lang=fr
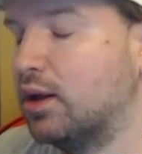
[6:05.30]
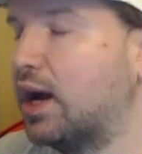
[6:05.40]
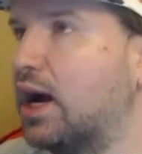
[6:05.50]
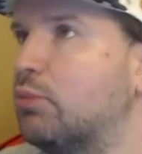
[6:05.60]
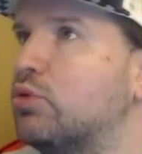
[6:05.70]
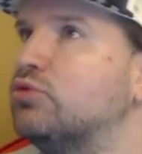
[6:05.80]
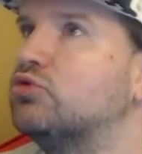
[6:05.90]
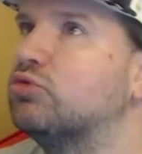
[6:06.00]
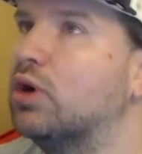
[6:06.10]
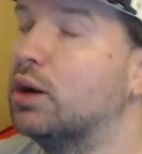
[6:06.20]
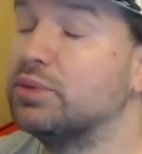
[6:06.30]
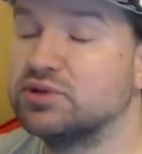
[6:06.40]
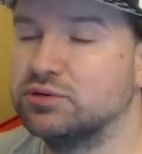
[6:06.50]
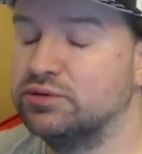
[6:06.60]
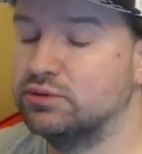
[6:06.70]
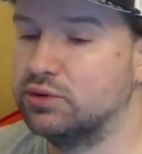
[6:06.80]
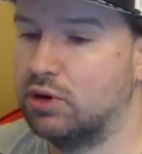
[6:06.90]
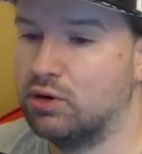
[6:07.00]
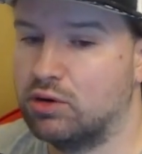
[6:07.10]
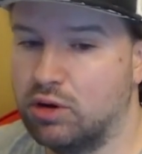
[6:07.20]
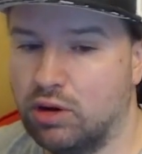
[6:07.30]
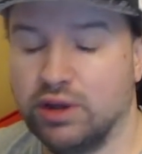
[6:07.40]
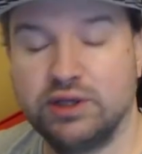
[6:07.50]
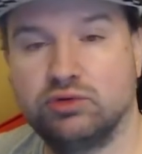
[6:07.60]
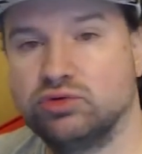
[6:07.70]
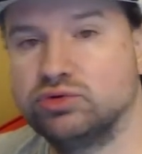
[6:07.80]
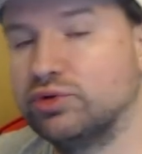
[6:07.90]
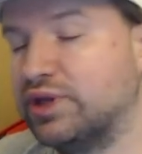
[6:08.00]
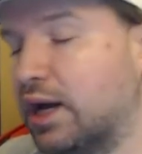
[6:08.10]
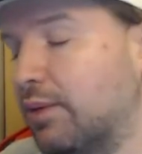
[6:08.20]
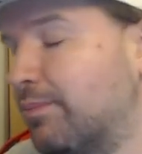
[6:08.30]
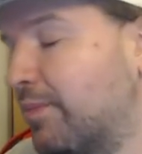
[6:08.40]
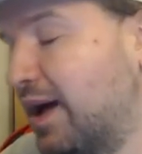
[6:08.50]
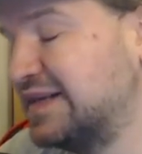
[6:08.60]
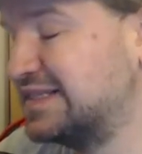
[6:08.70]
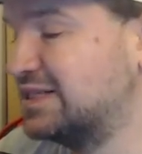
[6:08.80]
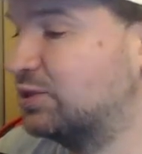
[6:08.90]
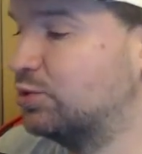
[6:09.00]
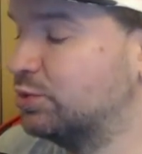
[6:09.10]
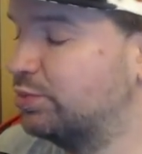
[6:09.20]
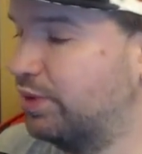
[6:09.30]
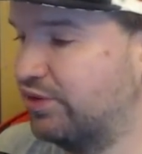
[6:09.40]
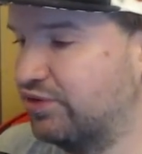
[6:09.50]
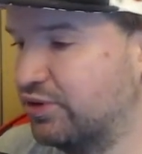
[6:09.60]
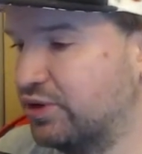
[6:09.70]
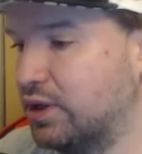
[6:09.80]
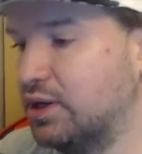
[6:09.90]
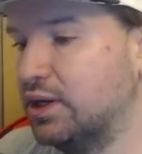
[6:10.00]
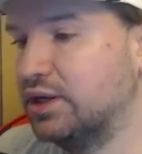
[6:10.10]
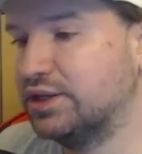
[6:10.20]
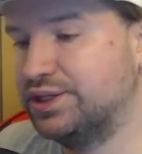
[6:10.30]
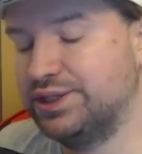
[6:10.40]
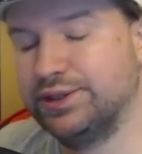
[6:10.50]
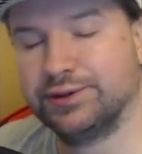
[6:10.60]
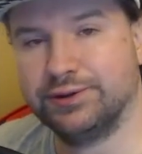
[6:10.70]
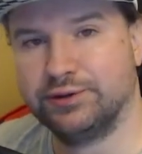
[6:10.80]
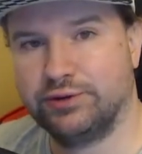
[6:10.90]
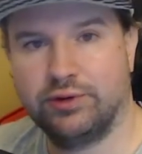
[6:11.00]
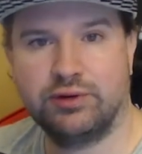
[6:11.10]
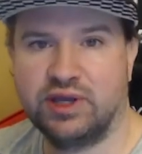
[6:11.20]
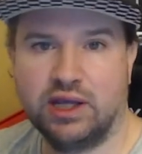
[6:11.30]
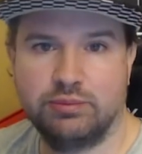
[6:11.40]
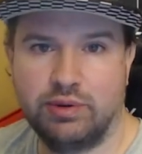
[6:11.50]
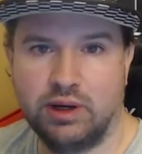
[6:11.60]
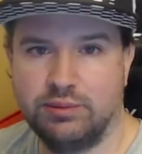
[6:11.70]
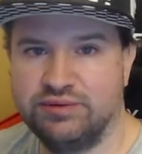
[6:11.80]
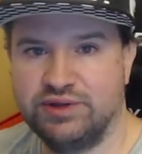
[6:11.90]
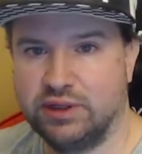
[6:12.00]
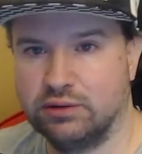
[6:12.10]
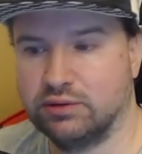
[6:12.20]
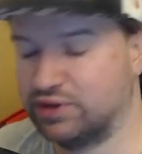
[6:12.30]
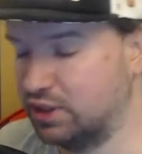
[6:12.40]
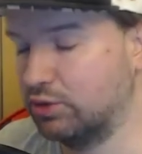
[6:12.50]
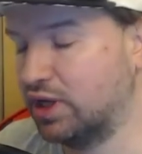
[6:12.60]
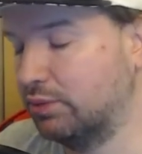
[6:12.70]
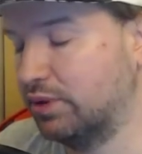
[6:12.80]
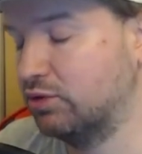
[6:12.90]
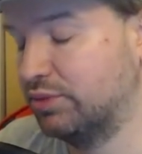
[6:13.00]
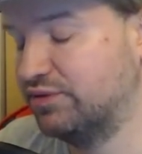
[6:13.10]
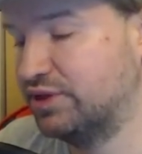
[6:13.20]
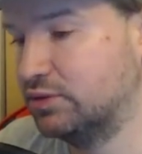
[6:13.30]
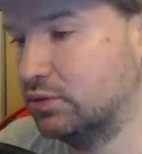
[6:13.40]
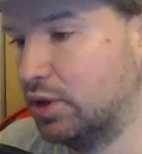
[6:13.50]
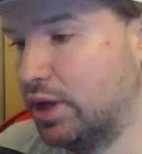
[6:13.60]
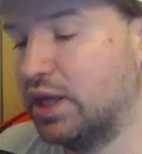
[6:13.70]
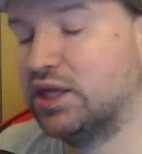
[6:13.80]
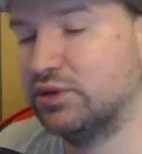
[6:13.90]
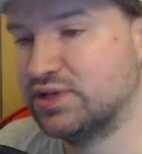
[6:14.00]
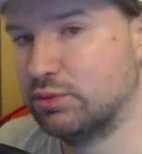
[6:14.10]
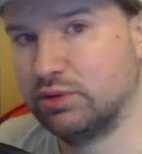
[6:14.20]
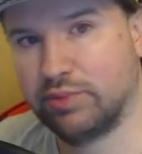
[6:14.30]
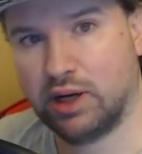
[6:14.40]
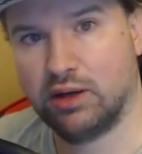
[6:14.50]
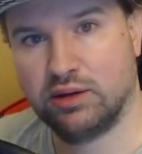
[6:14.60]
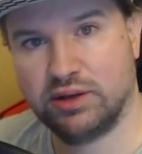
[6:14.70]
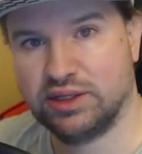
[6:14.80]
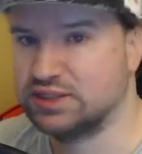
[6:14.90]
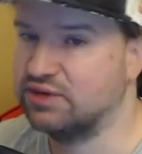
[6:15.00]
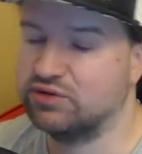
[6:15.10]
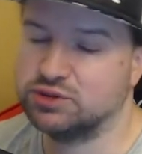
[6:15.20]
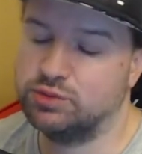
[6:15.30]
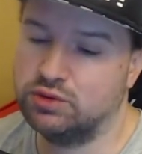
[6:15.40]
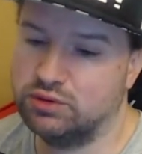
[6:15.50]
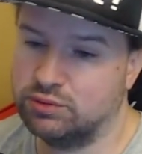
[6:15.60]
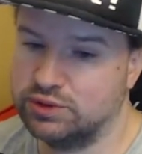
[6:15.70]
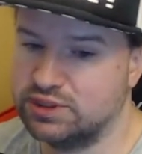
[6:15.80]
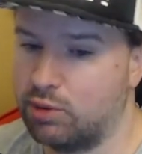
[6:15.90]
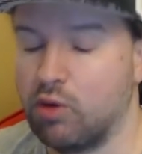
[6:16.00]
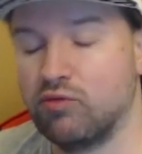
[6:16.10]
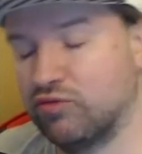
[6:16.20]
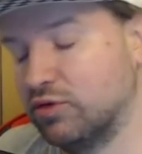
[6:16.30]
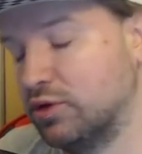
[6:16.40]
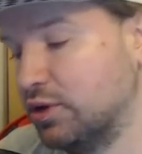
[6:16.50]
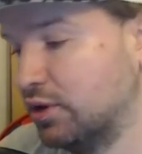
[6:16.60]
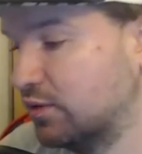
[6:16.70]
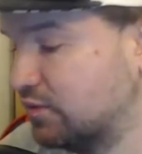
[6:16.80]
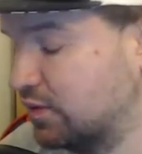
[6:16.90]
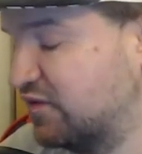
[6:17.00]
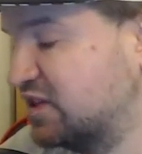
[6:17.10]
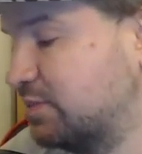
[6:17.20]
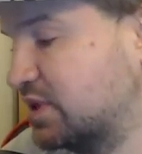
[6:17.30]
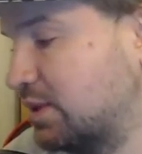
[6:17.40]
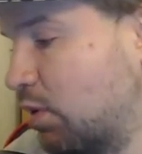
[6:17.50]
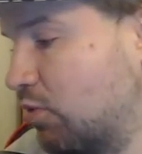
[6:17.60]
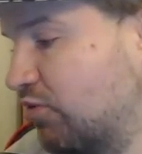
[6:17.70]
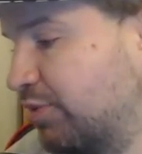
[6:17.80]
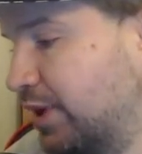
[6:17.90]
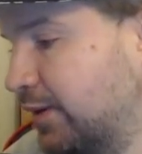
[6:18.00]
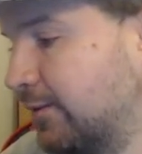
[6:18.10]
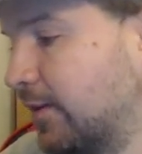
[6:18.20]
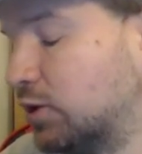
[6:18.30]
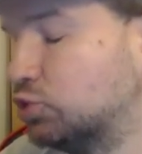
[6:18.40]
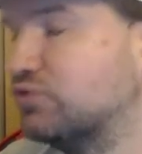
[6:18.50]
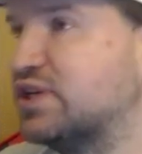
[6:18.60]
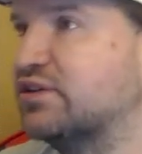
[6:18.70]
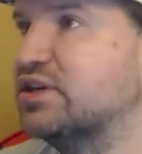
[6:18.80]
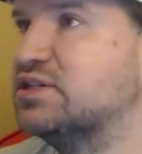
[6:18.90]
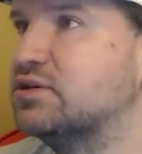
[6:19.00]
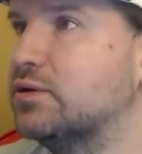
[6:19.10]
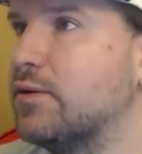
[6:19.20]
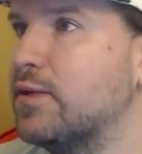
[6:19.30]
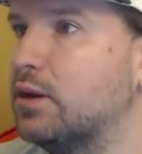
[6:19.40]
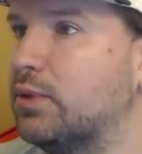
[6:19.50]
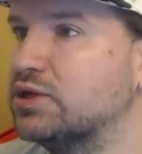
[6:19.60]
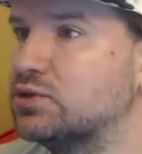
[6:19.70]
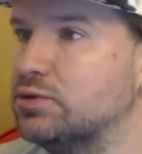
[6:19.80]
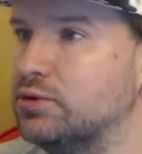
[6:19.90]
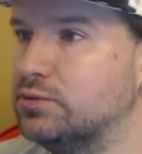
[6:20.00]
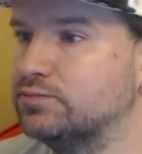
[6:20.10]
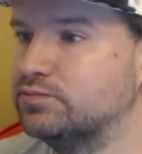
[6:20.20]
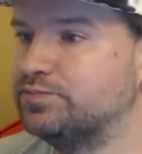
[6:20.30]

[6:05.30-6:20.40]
Abonne-toi parce que encore et toujours, il y a masse de personnes qui euh, ne regardent pas mes vidéos, qui regardent pardon mes vidéos et qui ne s'abonnent pas. Et ça franchement, euh, moi ça me rend ouf. Enfin, c'est pas que ça me rend ouf, mais je trouve ça triste parce que euh,